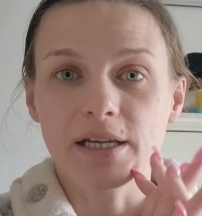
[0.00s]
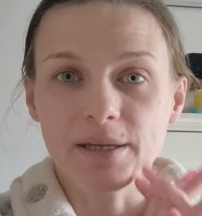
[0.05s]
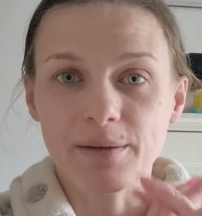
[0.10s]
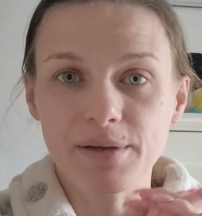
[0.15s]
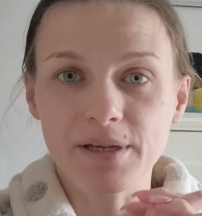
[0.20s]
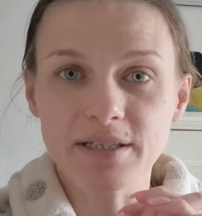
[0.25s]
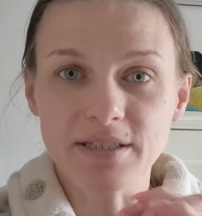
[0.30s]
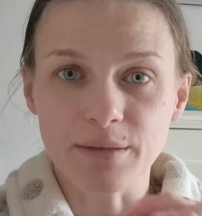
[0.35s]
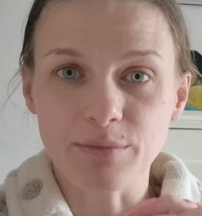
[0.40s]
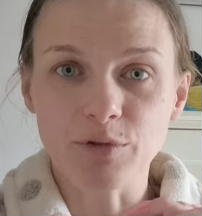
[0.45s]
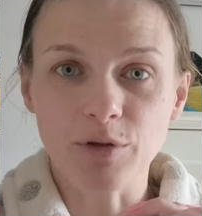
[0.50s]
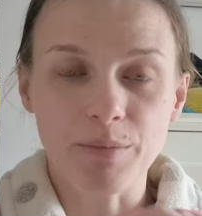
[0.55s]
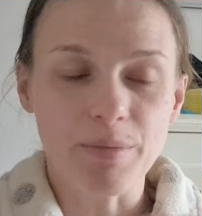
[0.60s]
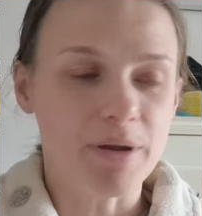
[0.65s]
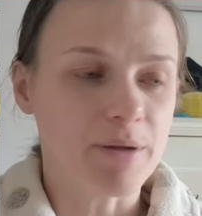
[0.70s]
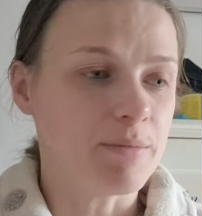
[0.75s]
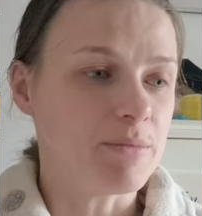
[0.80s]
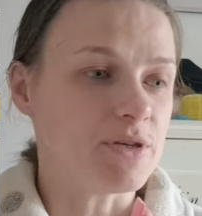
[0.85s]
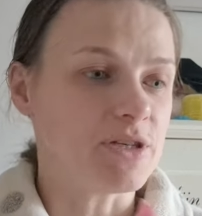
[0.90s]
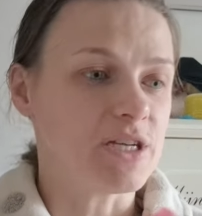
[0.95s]
jestem
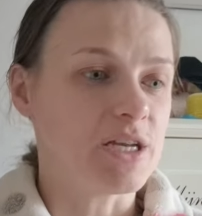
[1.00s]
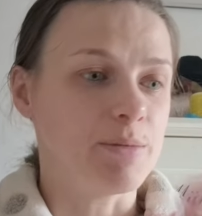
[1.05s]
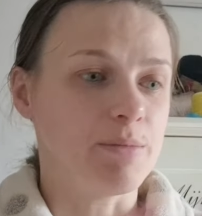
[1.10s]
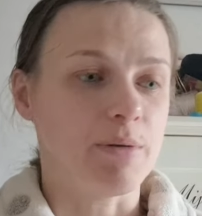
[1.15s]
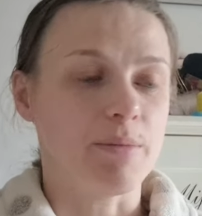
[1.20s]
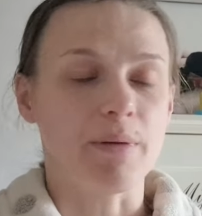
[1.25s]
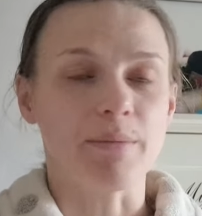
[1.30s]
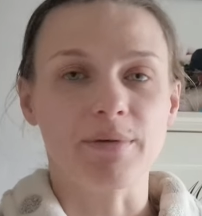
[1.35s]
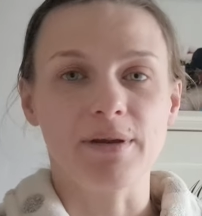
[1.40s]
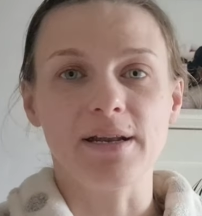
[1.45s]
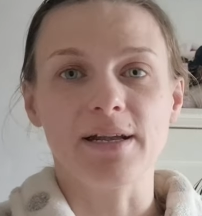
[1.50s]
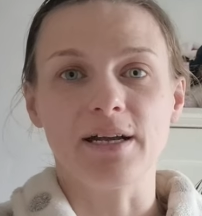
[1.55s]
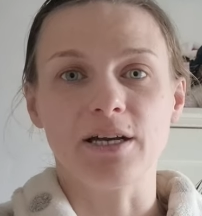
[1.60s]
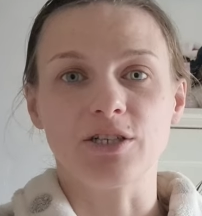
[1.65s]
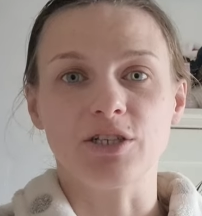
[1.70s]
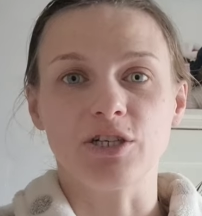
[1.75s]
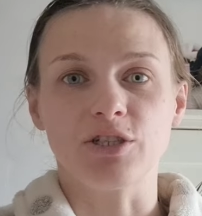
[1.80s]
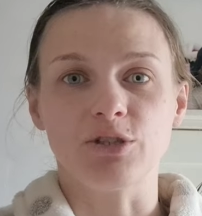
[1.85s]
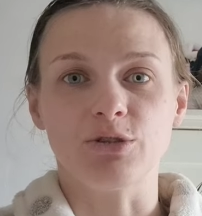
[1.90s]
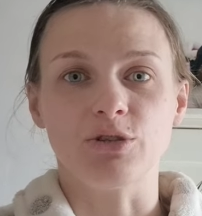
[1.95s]
dobrej myśli, bo mam kilka
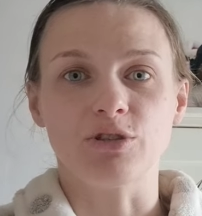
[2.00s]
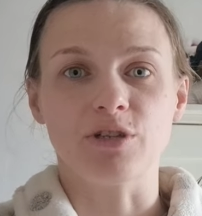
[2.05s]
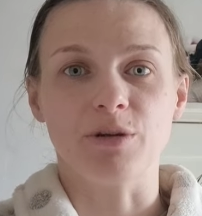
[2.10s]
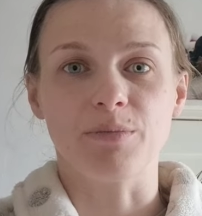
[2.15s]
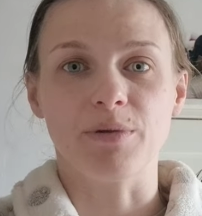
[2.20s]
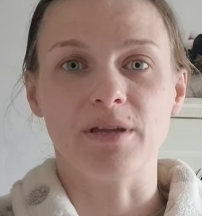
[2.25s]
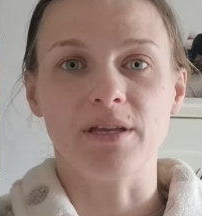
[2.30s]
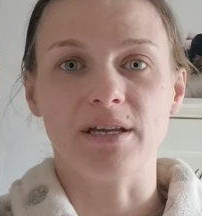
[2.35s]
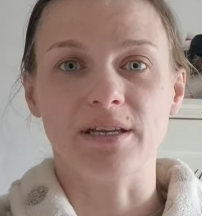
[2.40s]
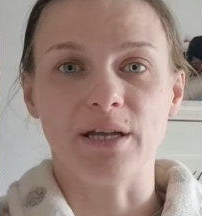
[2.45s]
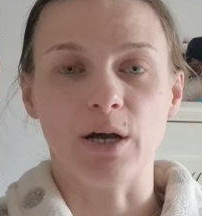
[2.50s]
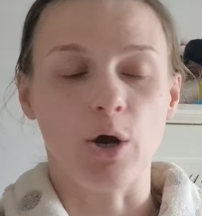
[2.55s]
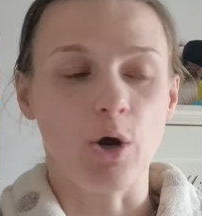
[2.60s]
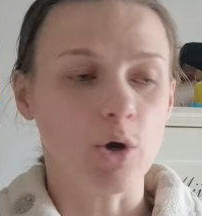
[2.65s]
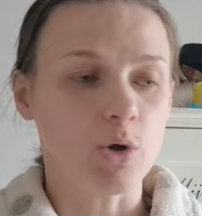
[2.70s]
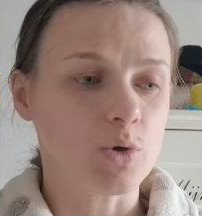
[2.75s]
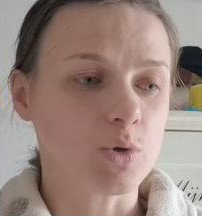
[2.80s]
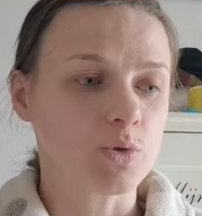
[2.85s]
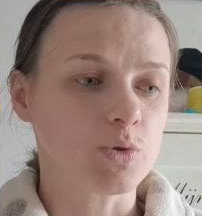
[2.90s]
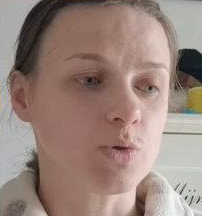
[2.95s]
rzeczy do zrobienia na
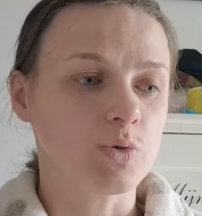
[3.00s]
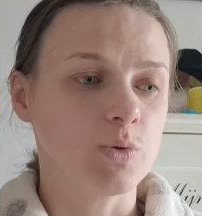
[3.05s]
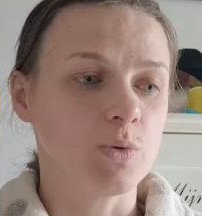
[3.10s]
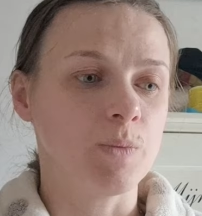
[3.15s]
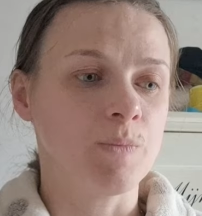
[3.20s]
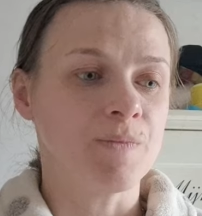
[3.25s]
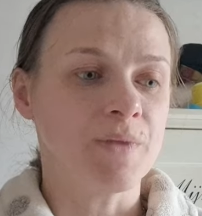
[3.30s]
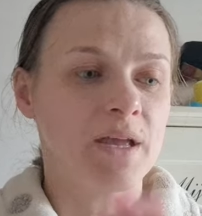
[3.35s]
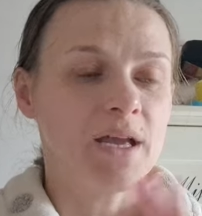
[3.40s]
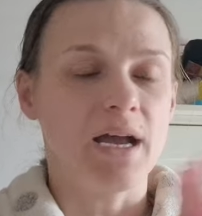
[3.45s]
ogródku,